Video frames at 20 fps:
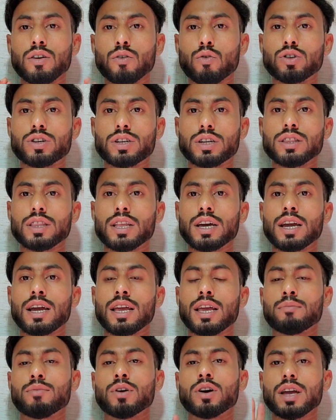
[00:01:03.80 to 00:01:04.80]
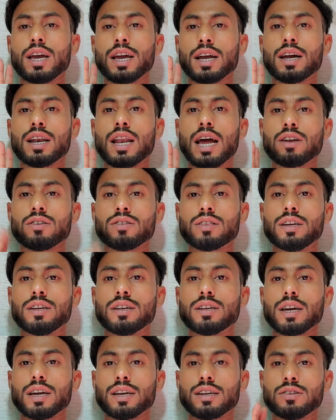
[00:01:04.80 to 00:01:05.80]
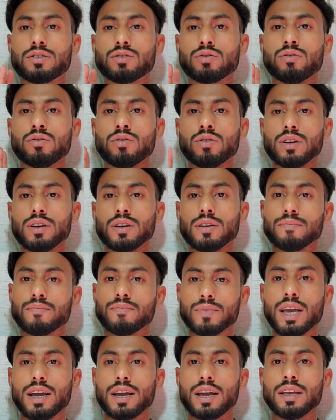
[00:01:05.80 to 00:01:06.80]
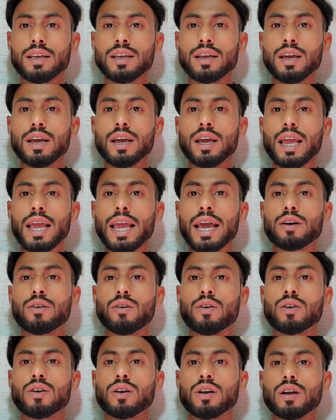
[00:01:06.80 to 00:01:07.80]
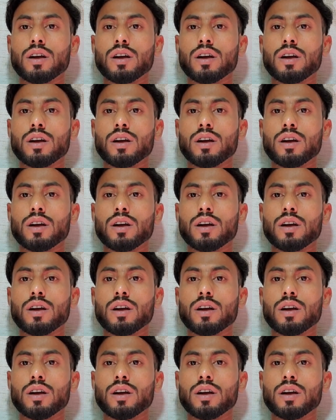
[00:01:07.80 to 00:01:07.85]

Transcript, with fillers: কোশ্চেন দেখায় এবং এখানে আরও তিনটা কিছু দেখায় এখন